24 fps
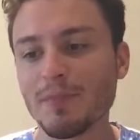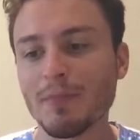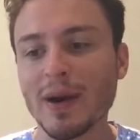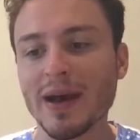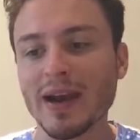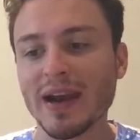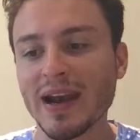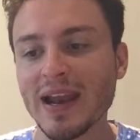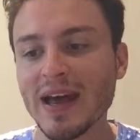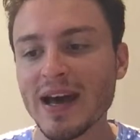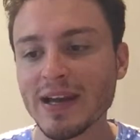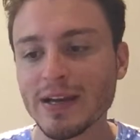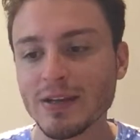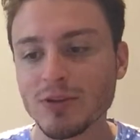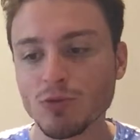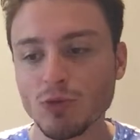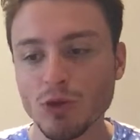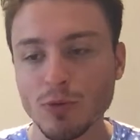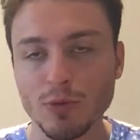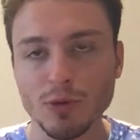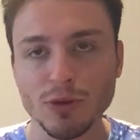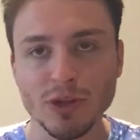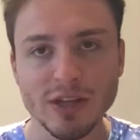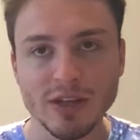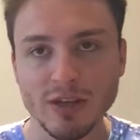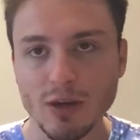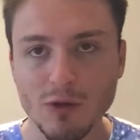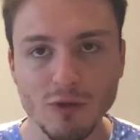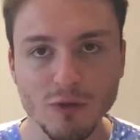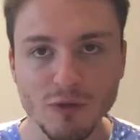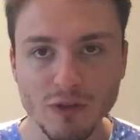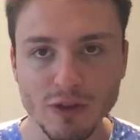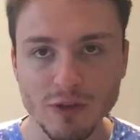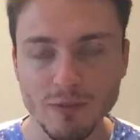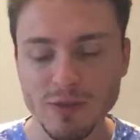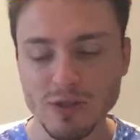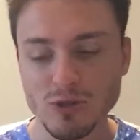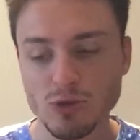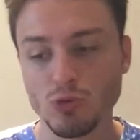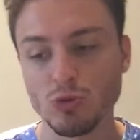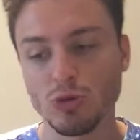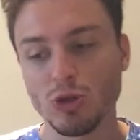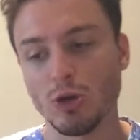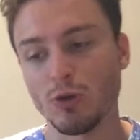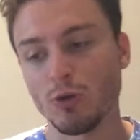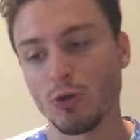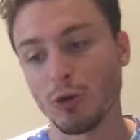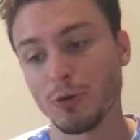parlare di un ipotetico film su
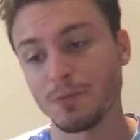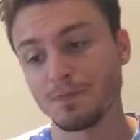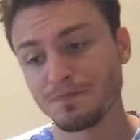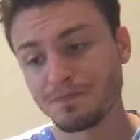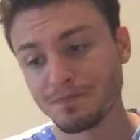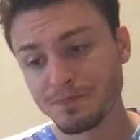di loro.